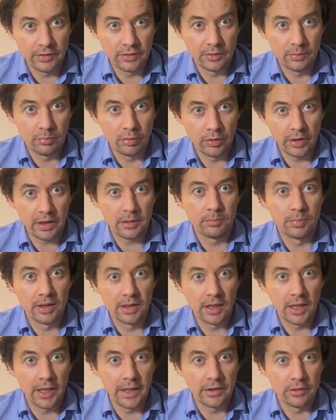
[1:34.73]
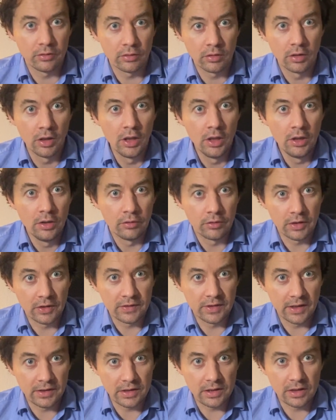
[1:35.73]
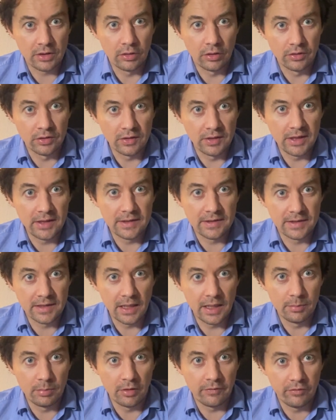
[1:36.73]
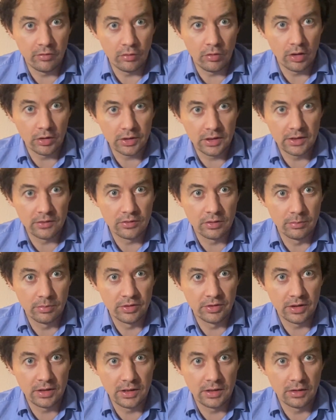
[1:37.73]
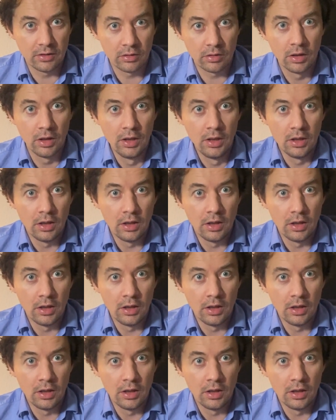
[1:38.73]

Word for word: eine Projektbegleitung und das heißt, ich konnte nicht selber vor Ort gehen zur Besichtigung.